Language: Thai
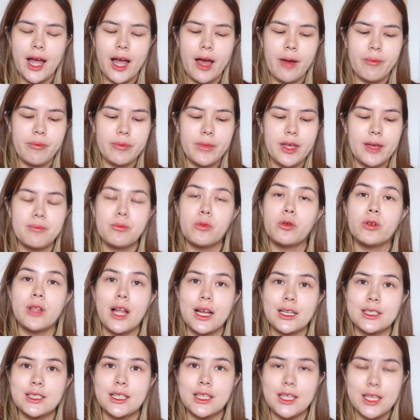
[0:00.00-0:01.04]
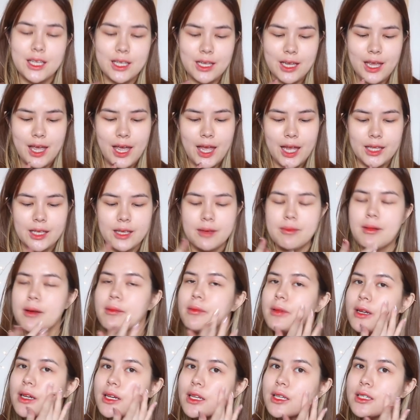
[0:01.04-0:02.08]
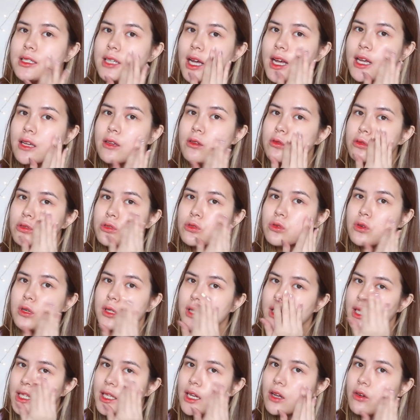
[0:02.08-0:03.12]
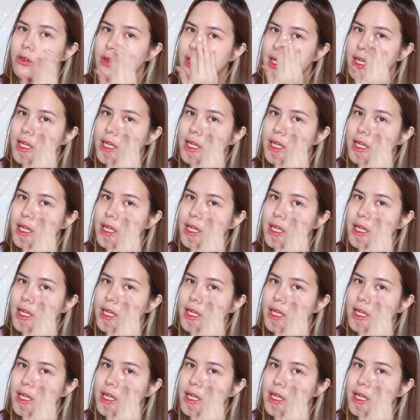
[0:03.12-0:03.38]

อัปเดตโปรดักต์สกินแคร์ที่แบบลิลลี่ใช้อยู่ช่วงนี้เรา